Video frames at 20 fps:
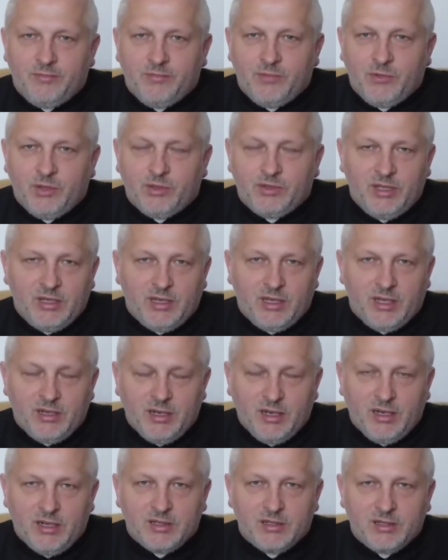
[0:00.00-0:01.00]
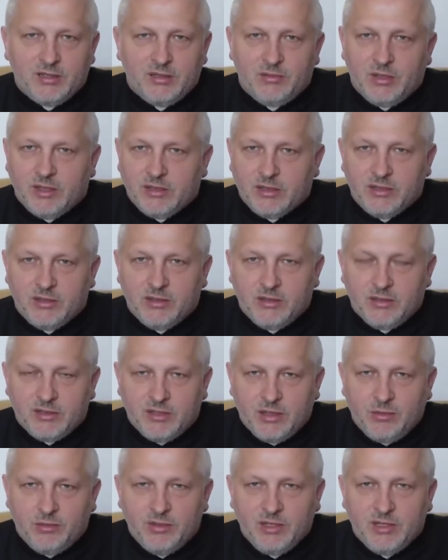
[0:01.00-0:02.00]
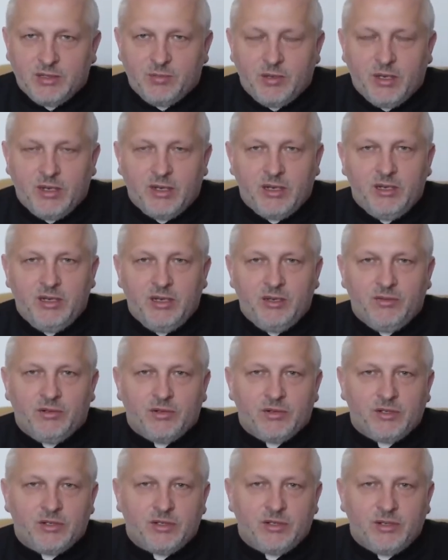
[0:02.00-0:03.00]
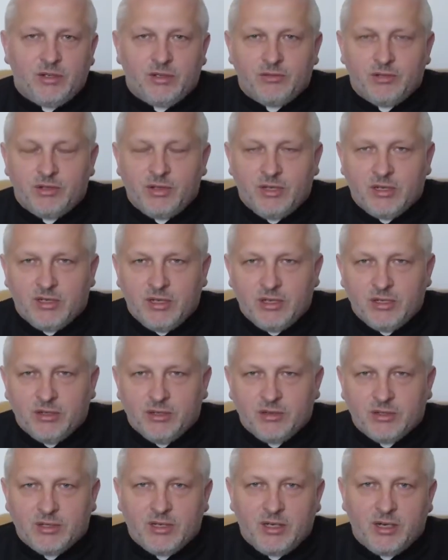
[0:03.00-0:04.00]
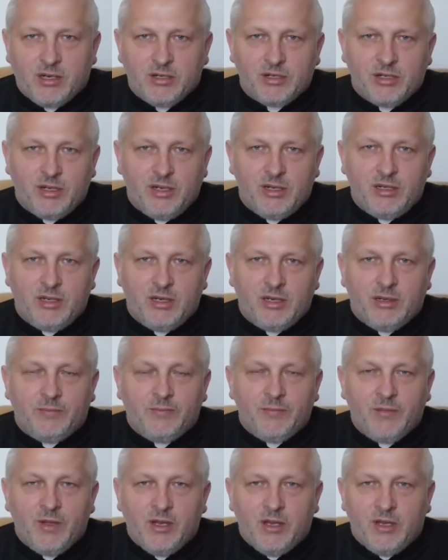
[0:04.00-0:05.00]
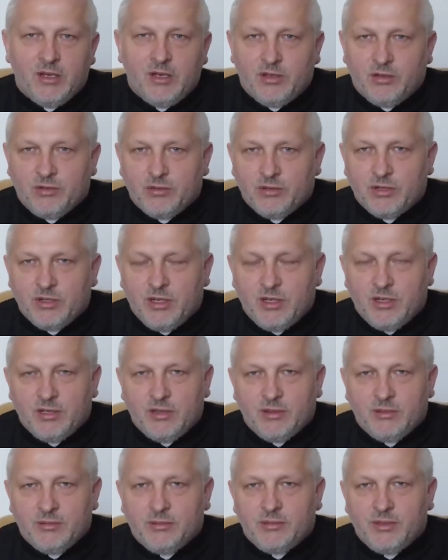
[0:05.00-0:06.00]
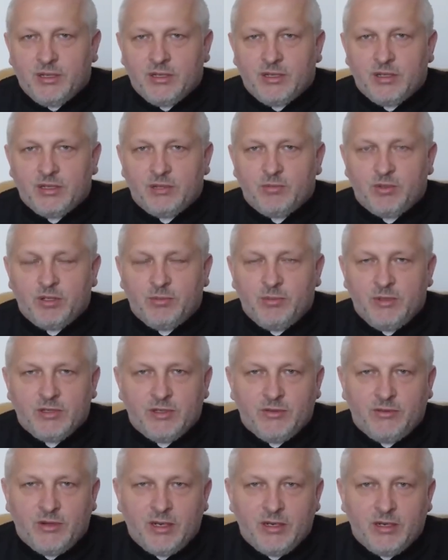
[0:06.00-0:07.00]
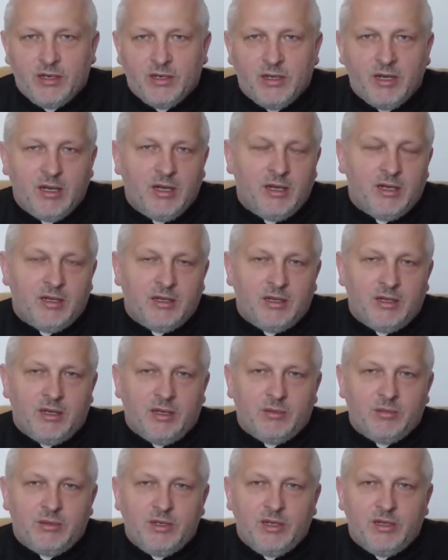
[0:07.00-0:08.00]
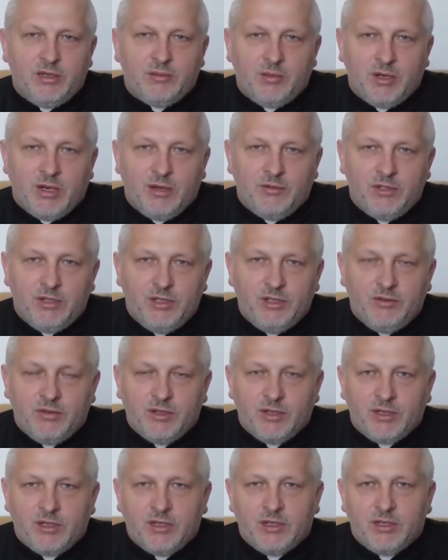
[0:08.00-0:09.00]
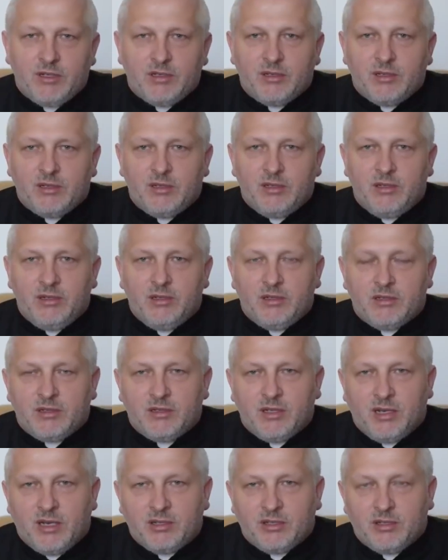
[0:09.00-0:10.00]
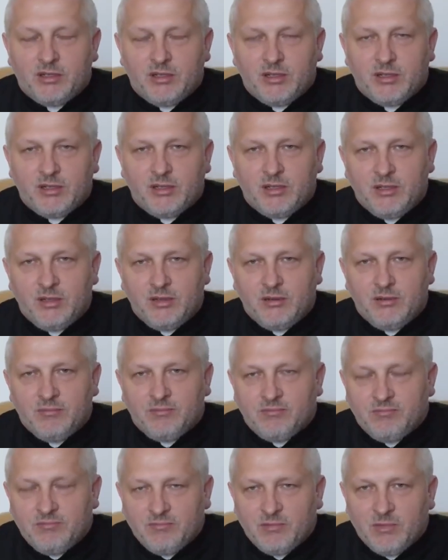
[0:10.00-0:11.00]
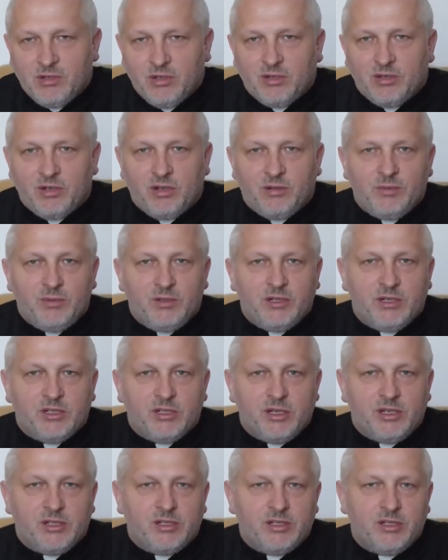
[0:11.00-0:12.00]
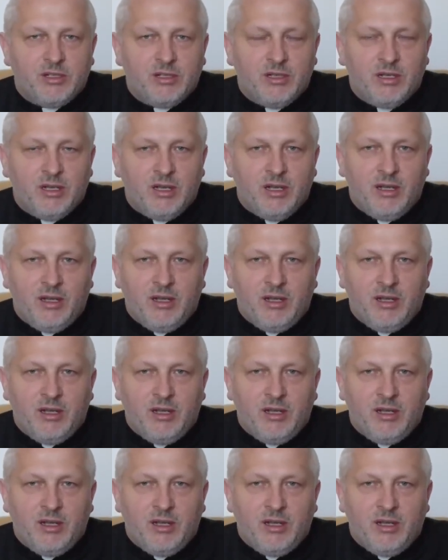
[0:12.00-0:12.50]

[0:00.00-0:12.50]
dotyka nas, ta, całą niesprawiedliwość, różne jakieś oskarżenia, różne jakieś przypisywanie nam nieprawdziwych i strasznych i okropnych rzeczy.